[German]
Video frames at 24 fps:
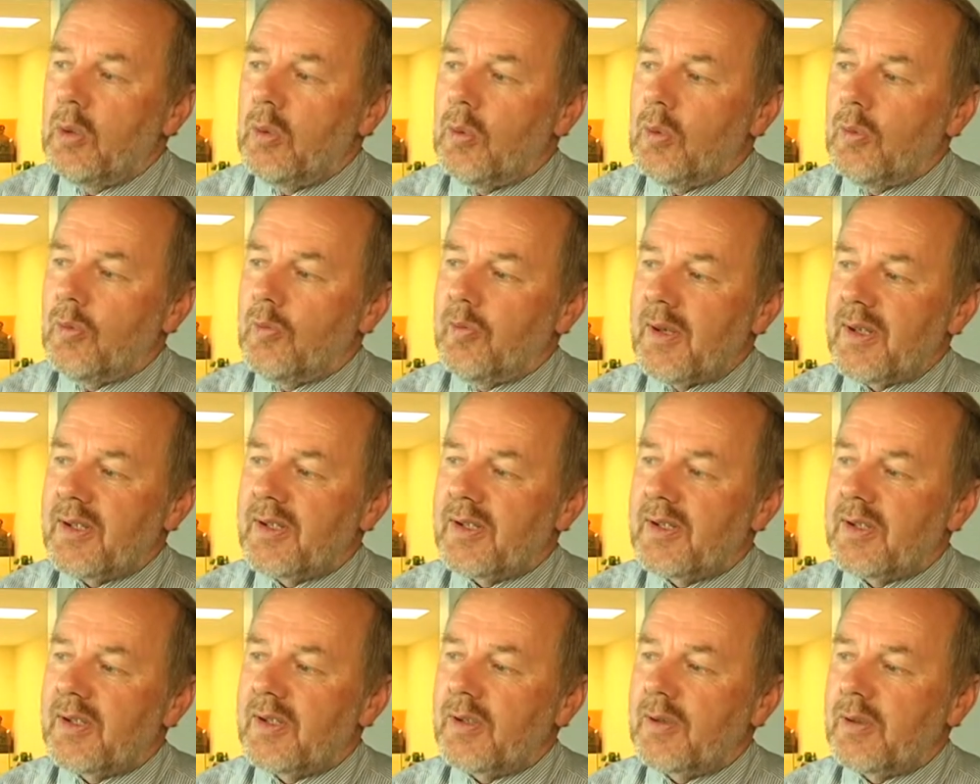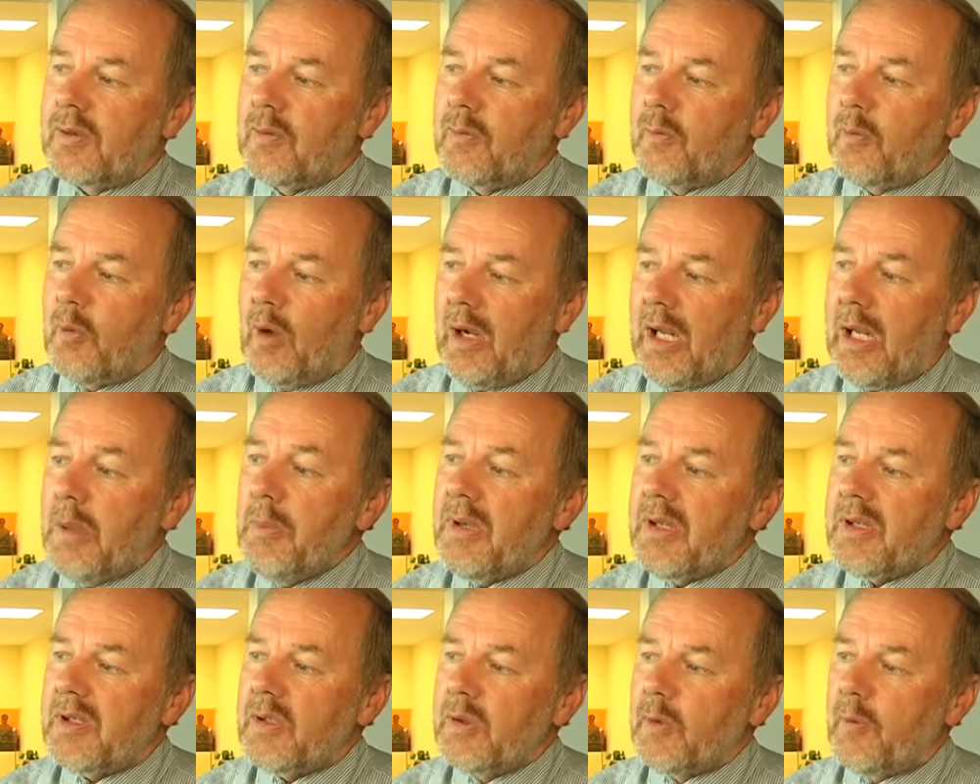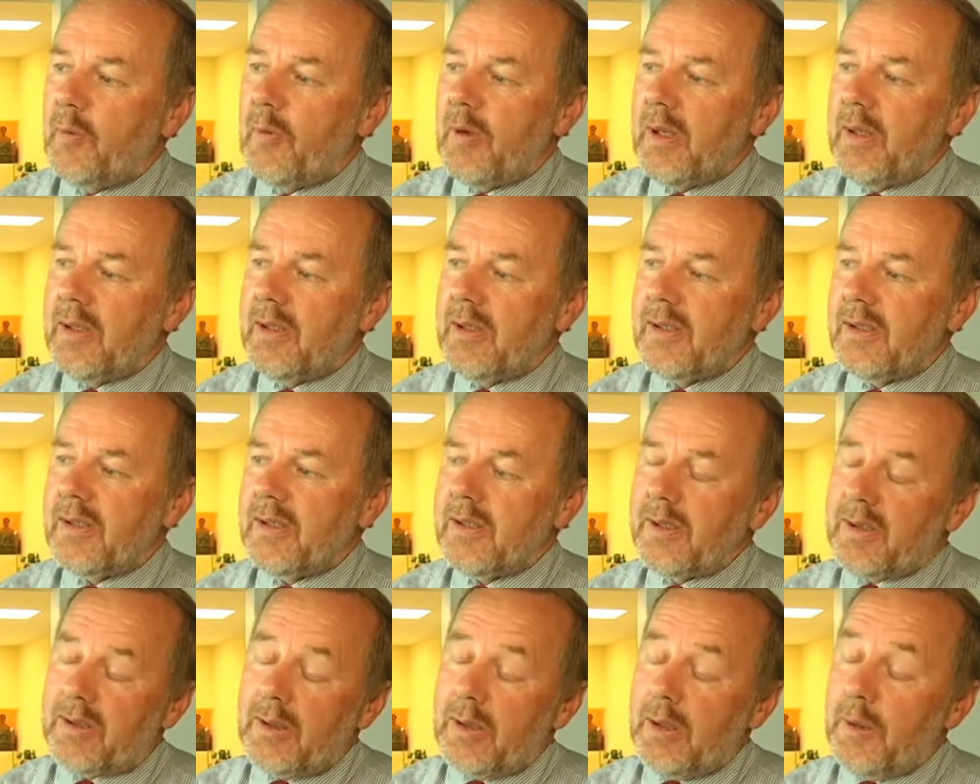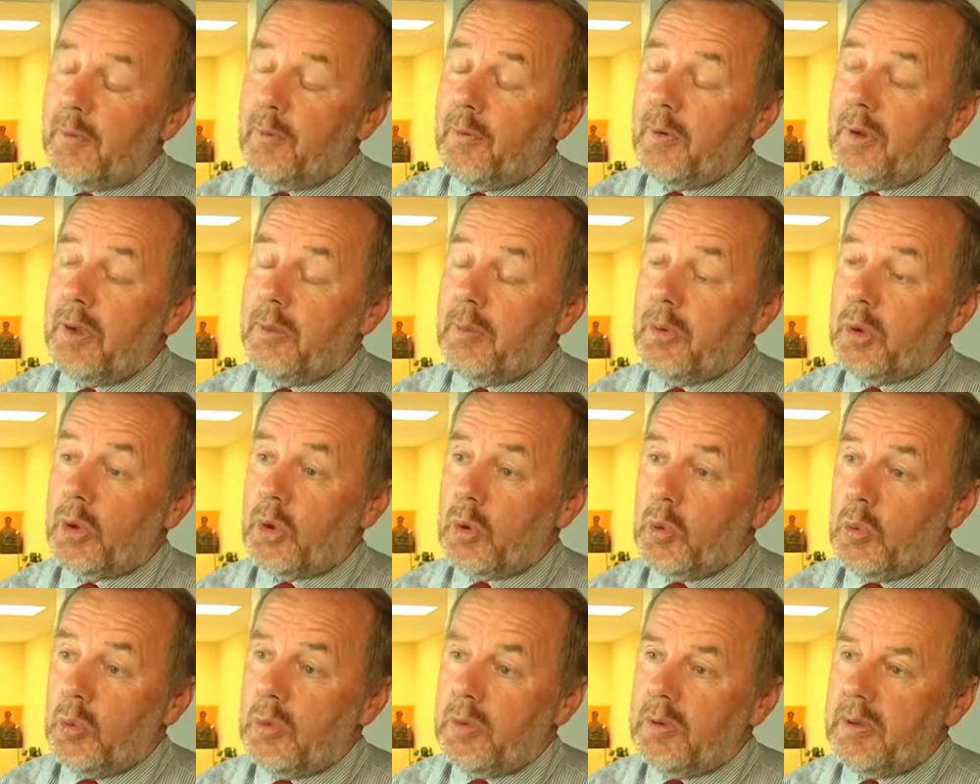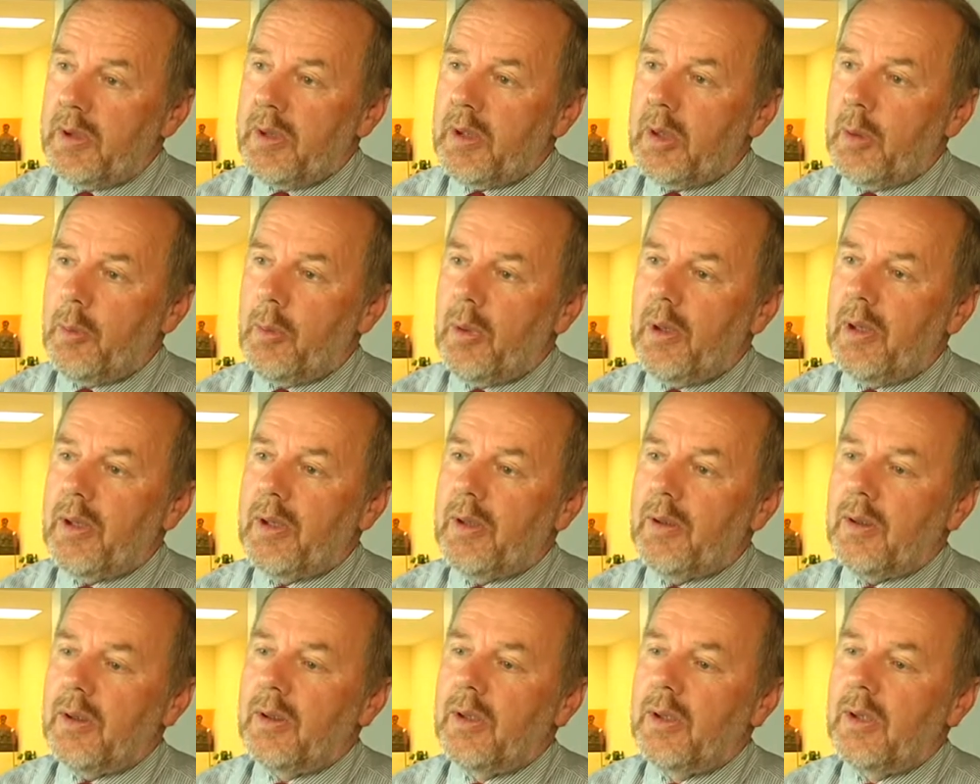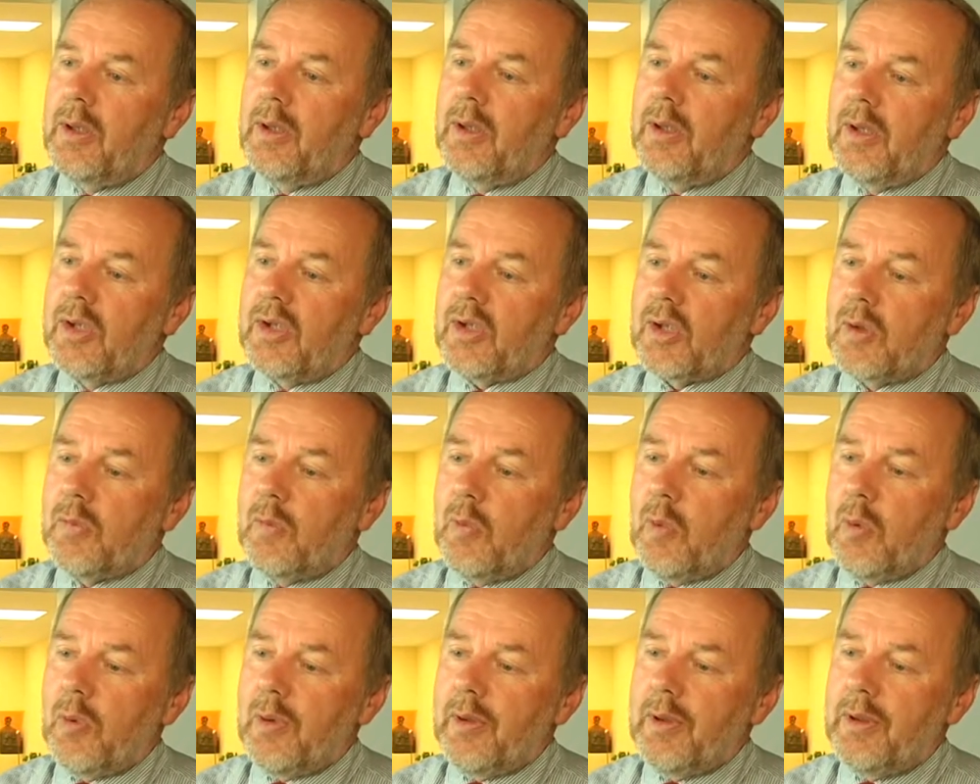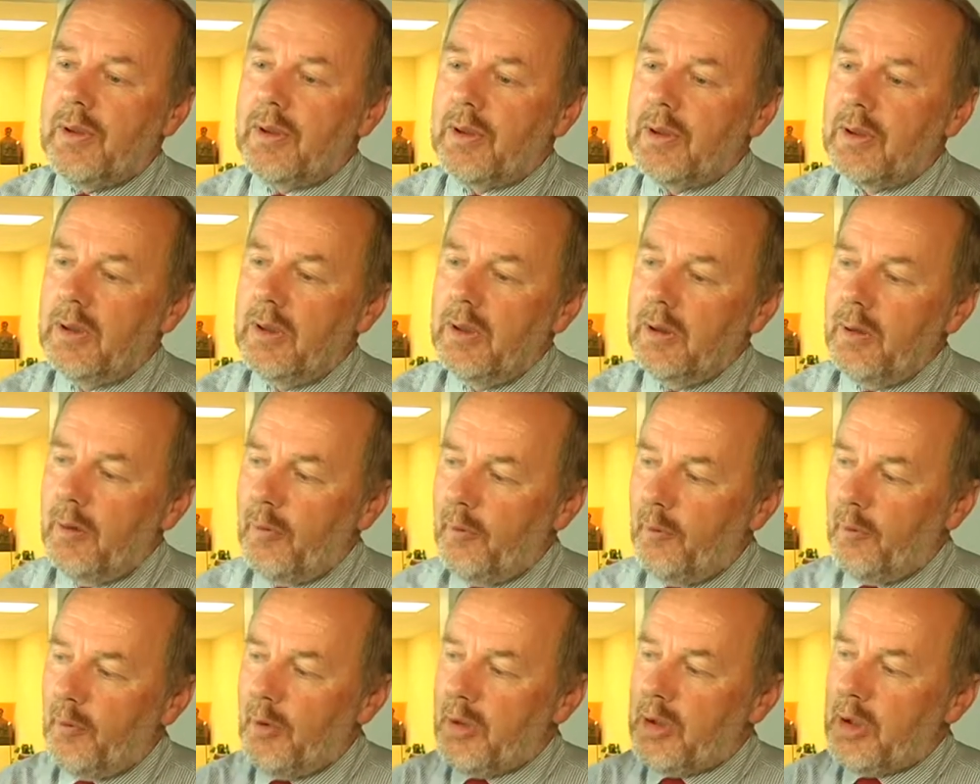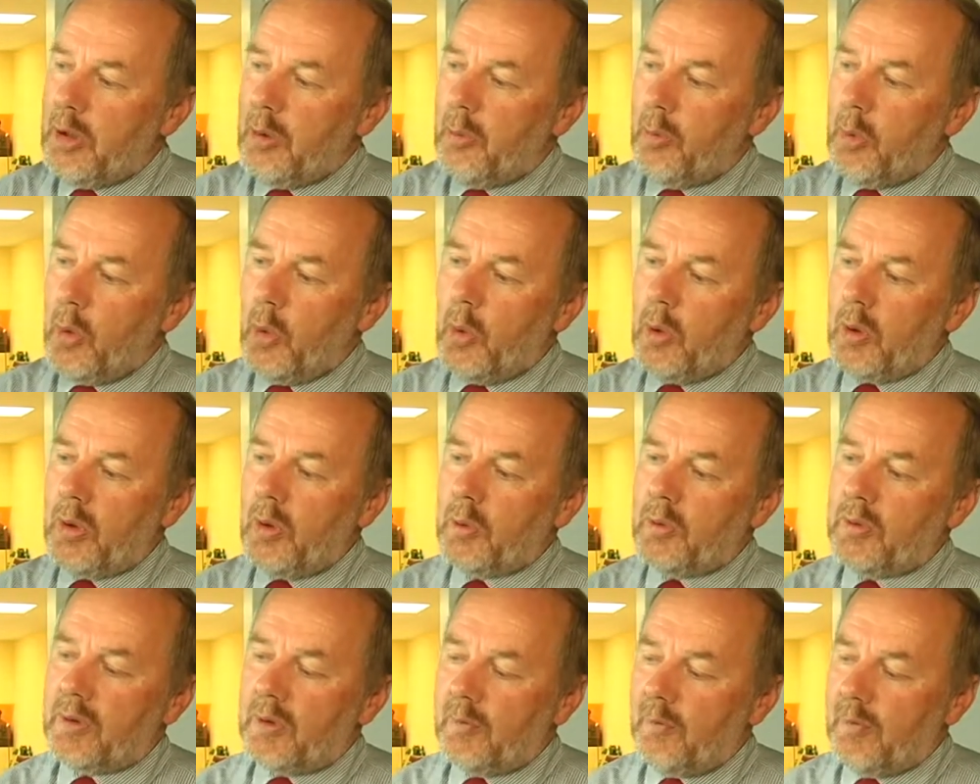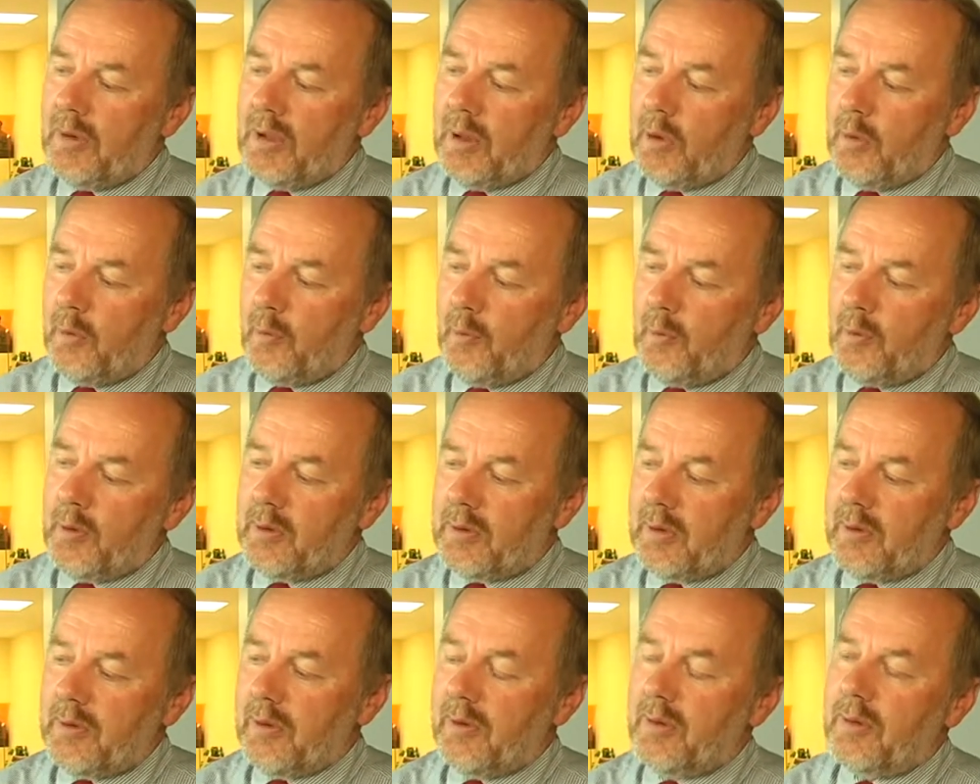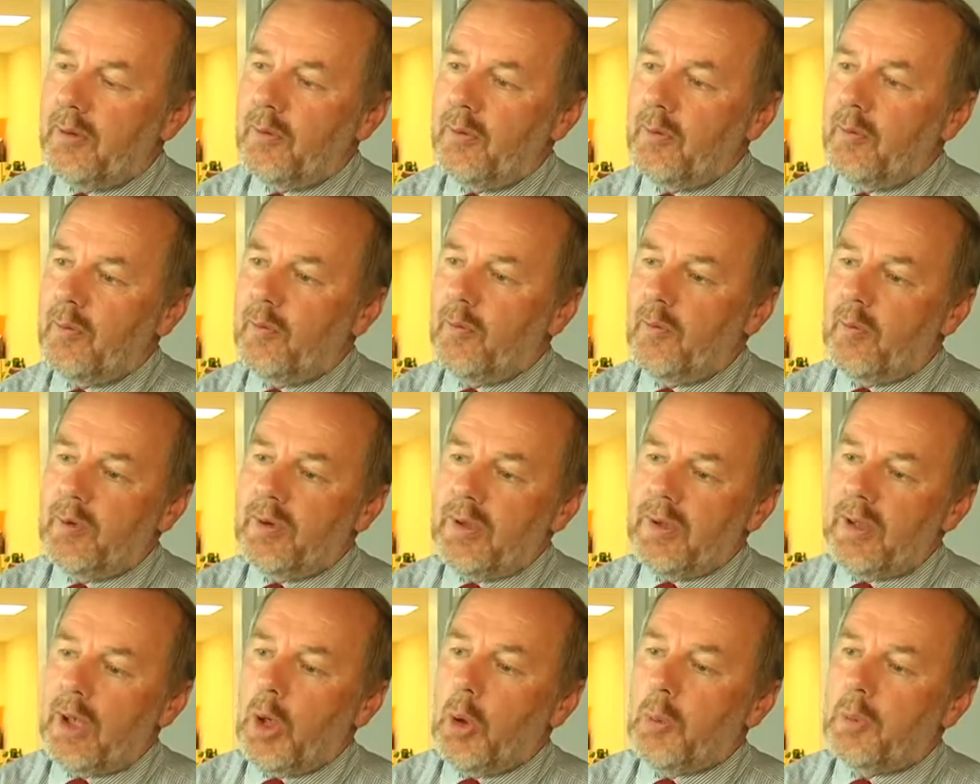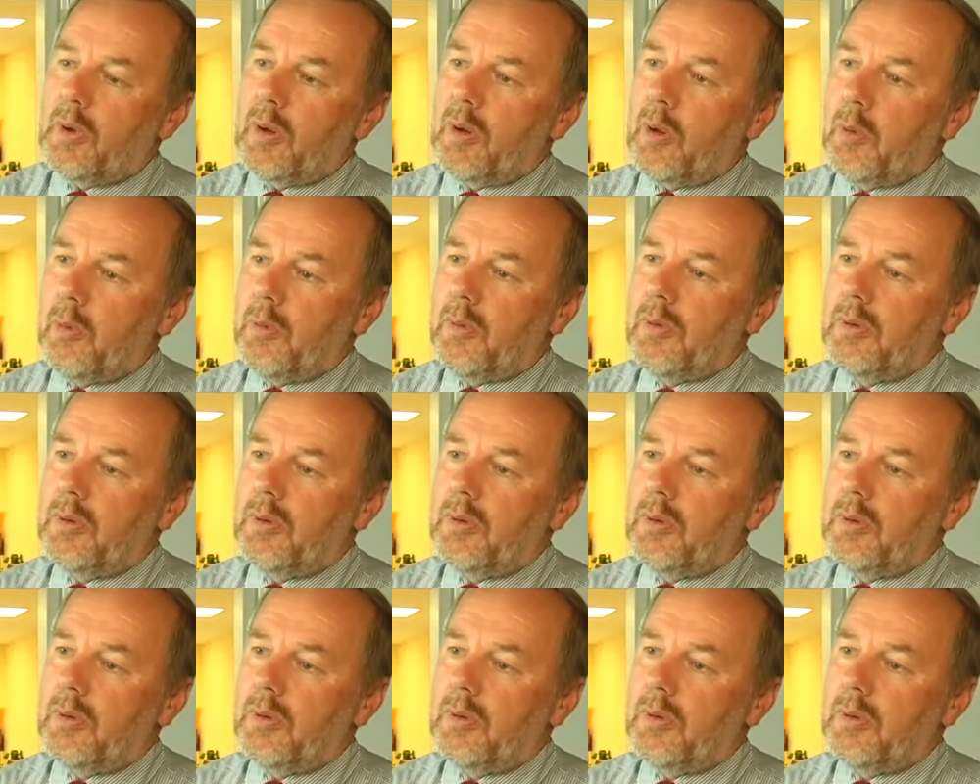Und was vor allem jetzt noch fehlt, ist das Geld für die Bestuhlung der Kapelle, sowohl für die Empore unten wie auch für den, für den Hauptraum.